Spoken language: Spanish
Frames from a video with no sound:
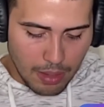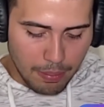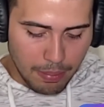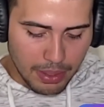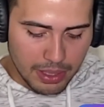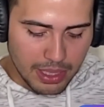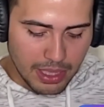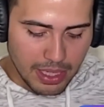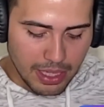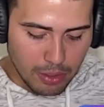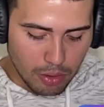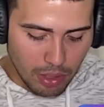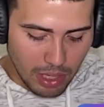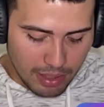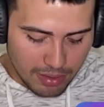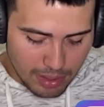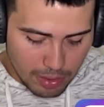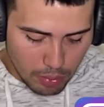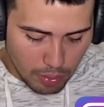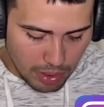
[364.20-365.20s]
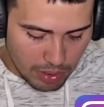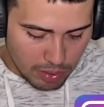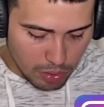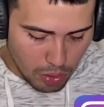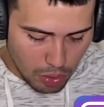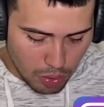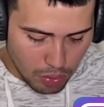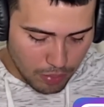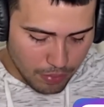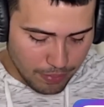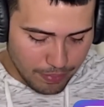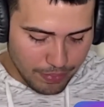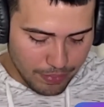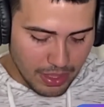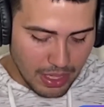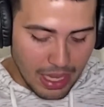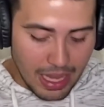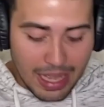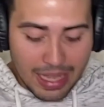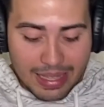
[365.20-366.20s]
pues teniendo la situación
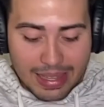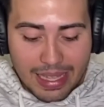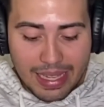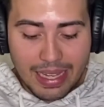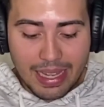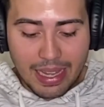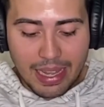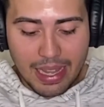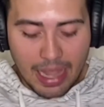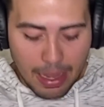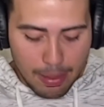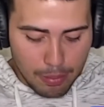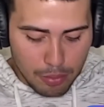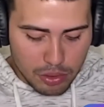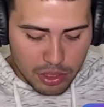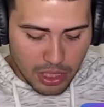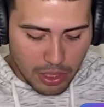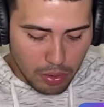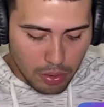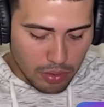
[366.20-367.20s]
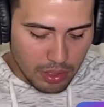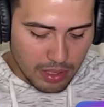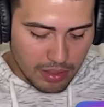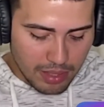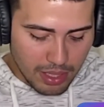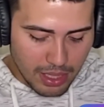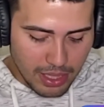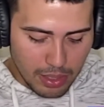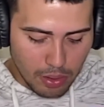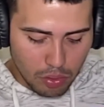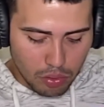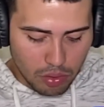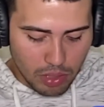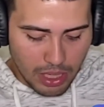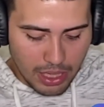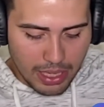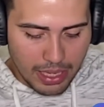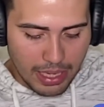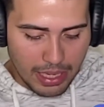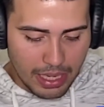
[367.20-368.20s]
de que hay muchas noticias que no son
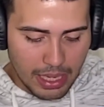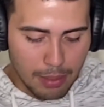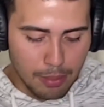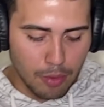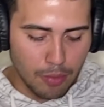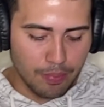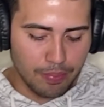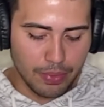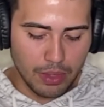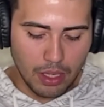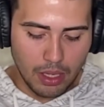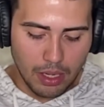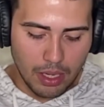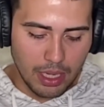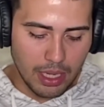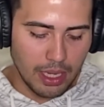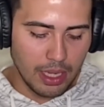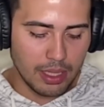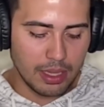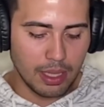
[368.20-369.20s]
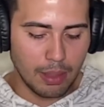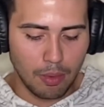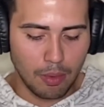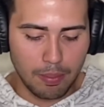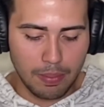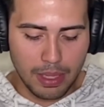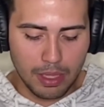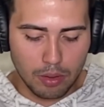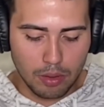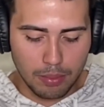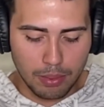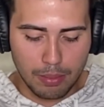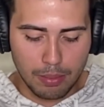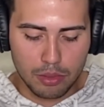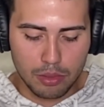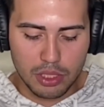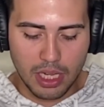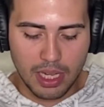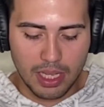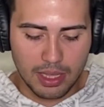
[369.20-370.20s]
las que queremos. Eh, estamos viendo pues
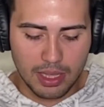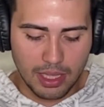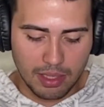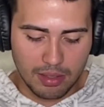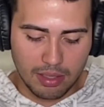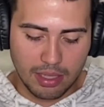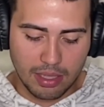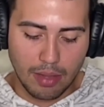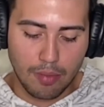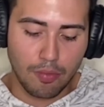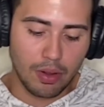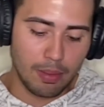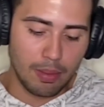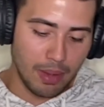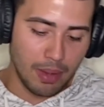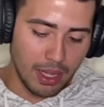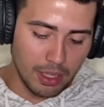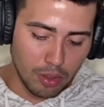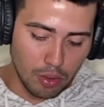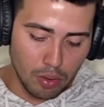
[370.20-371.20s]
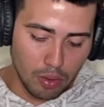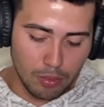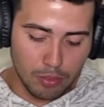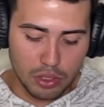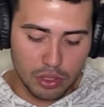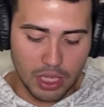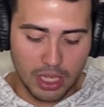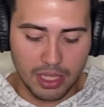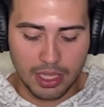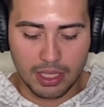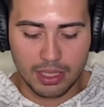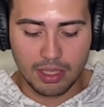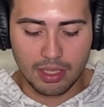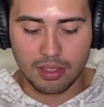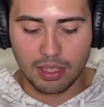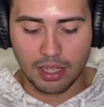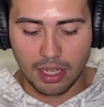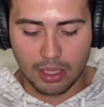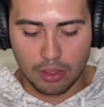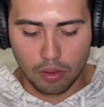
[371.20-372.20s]
mucha gente que se está enfermando, mucha gente que está
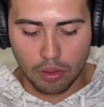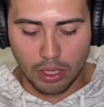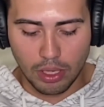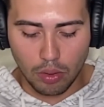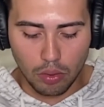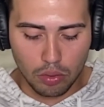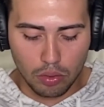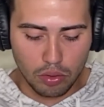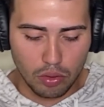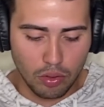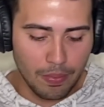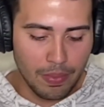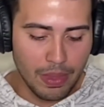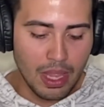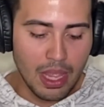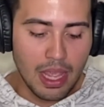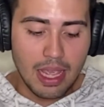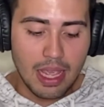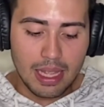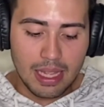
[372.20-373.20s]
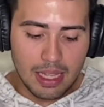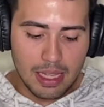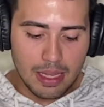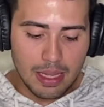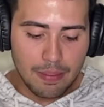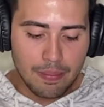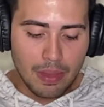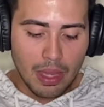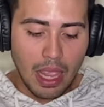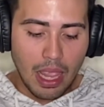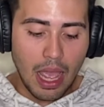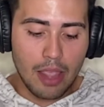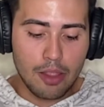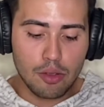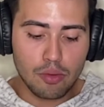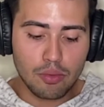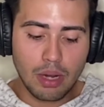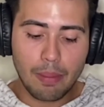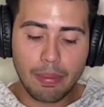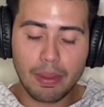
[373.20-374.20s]
cerrando negocios. Y hay
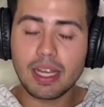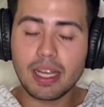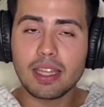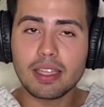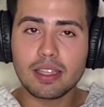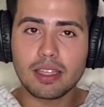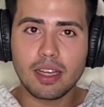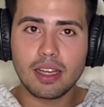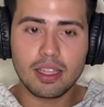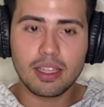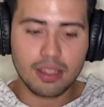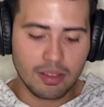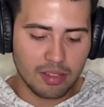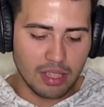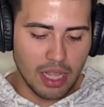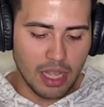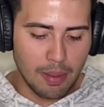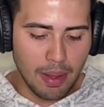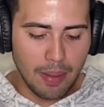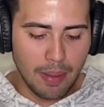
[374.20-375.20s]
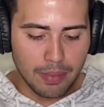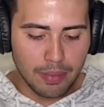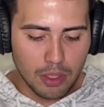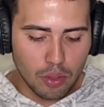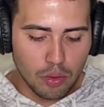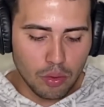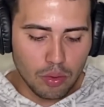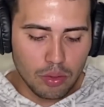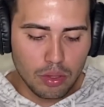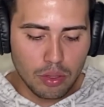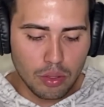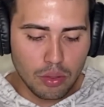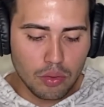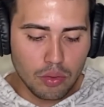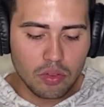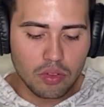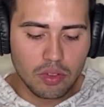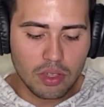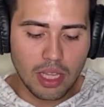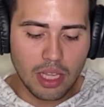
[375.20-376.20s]
una página de internet que se llama
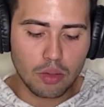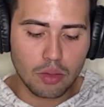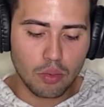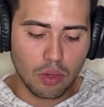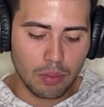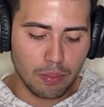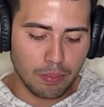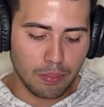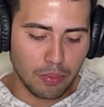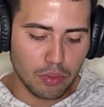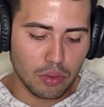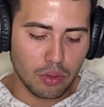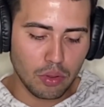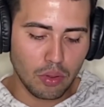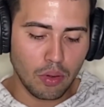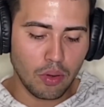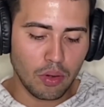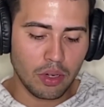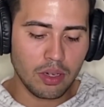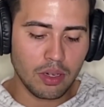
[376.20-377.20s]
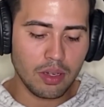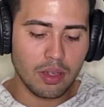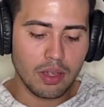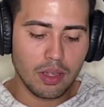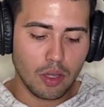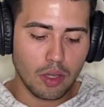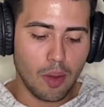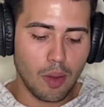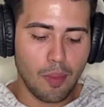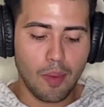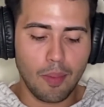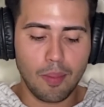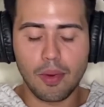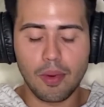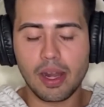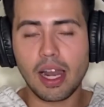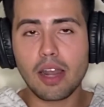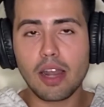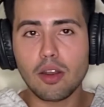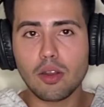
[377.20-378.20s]
goodnewsnetwork.org, como
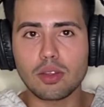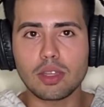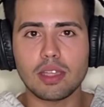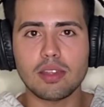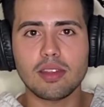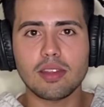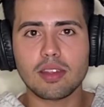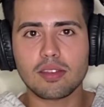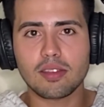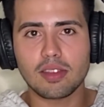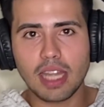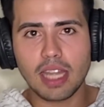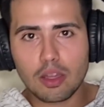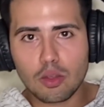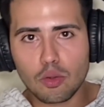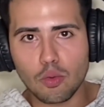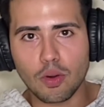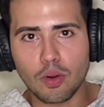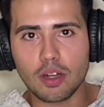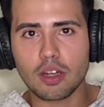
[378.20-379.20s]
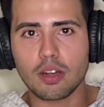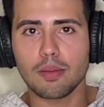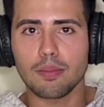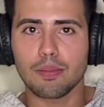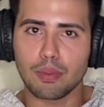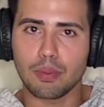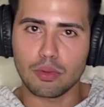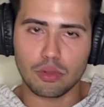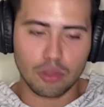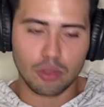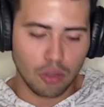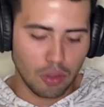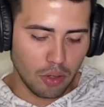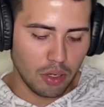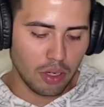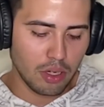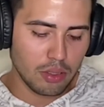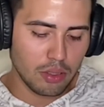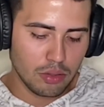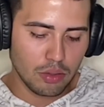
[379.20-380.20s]

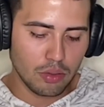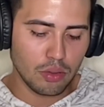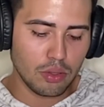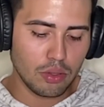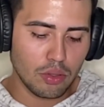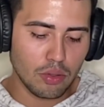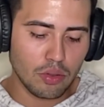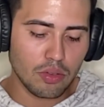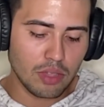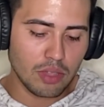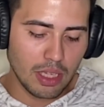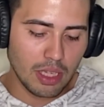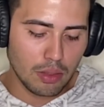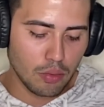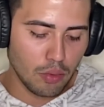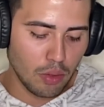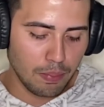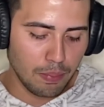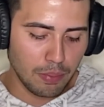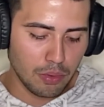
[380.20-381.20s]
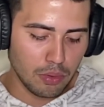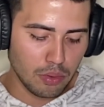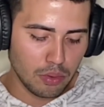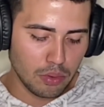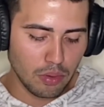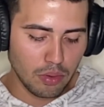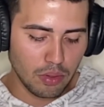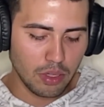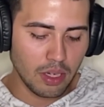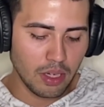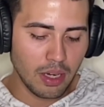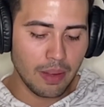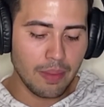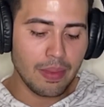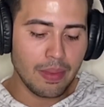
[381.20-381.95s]
buenasnoticiasnetwork.org, goodnewsnetwork.org.